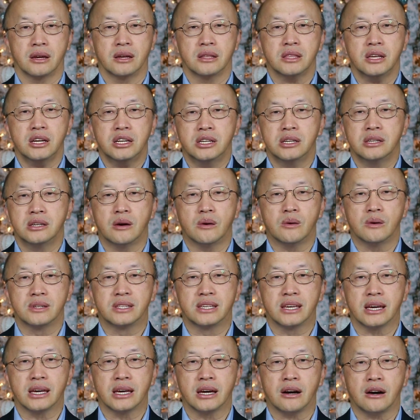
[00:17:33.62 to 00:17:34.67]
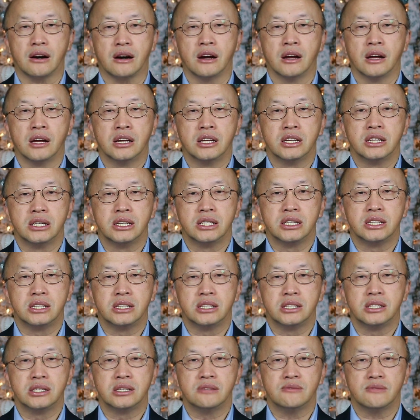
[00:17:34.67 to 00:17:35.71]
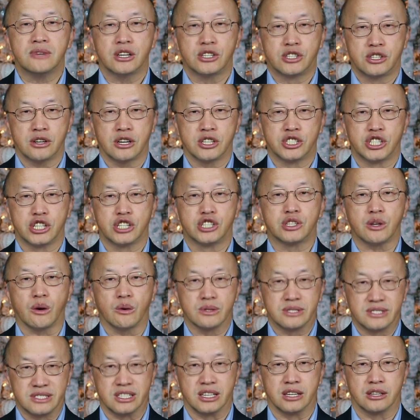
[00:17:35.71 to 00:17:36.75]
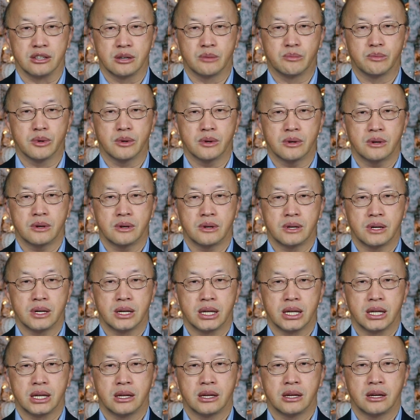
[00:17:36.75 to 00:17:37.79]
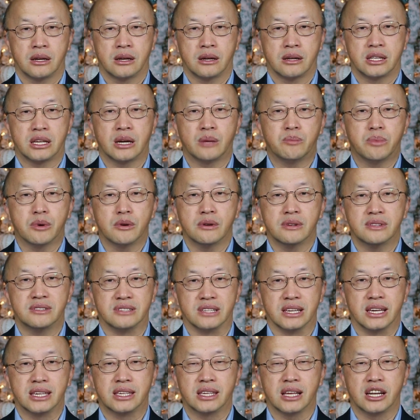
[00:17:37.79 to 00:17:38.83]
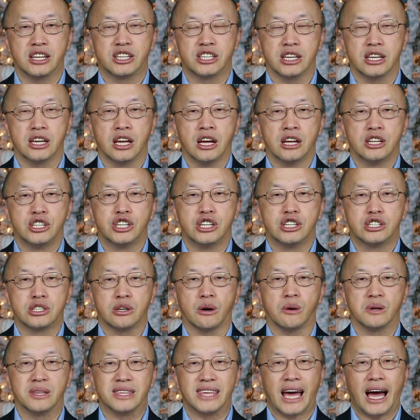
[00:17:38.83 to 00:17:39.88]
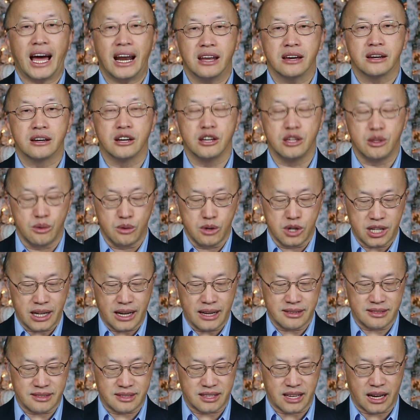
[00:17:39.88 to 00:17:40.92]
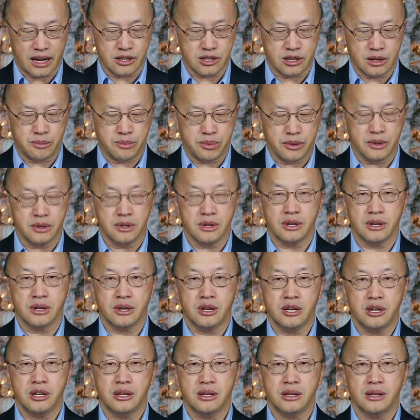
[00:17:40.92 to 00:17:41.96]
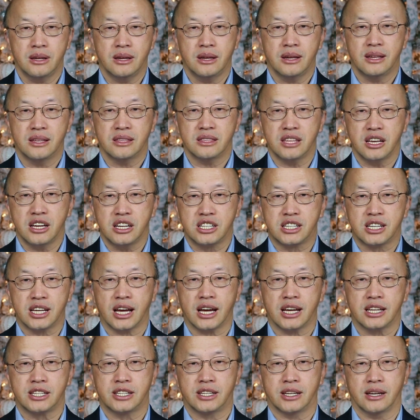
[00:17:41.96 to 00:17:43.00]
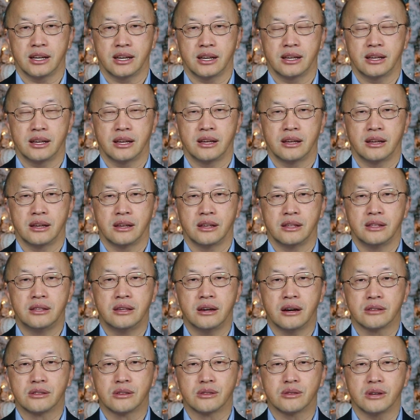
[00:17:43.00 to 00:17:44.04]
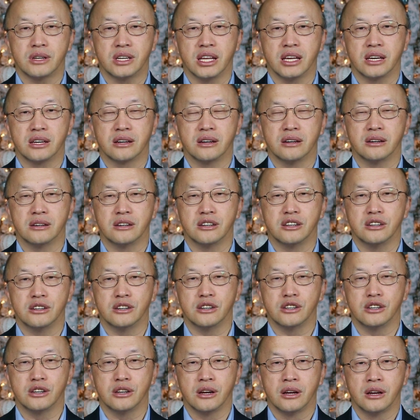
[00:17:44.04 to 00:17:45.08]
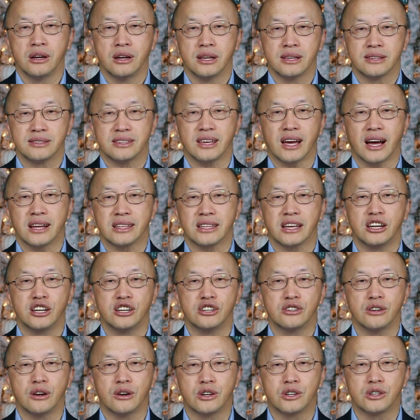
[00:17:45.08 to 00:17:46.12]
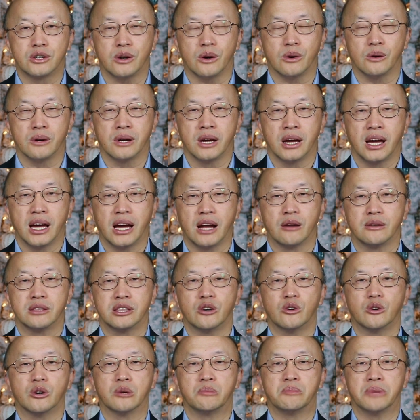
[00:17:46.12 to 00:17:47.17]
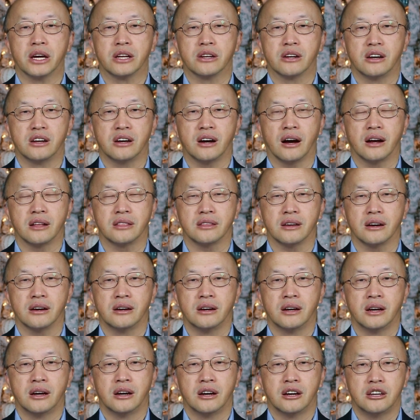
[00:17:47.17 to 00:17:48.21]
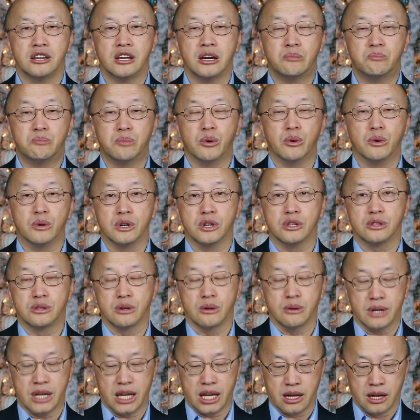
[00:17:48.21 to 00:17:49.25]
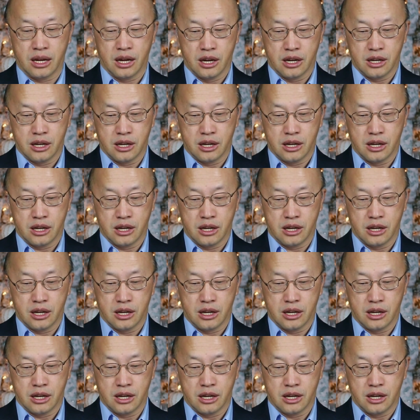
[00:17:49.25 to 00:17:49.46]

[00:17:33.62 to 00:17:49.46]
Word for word: ta chỉ ô chè e ha và vâng, chưa chỉ trâu chỉ được bố chẳng bố lúc chỉ chỉ chỉ trâu nhá lên cứ dùng sáng được bố tê gian chê giờ tụi tên nên cứ nữ sáng ta nên rơi rong ở lại tê phê cho nữ đó nữ bù lửa tu nó nên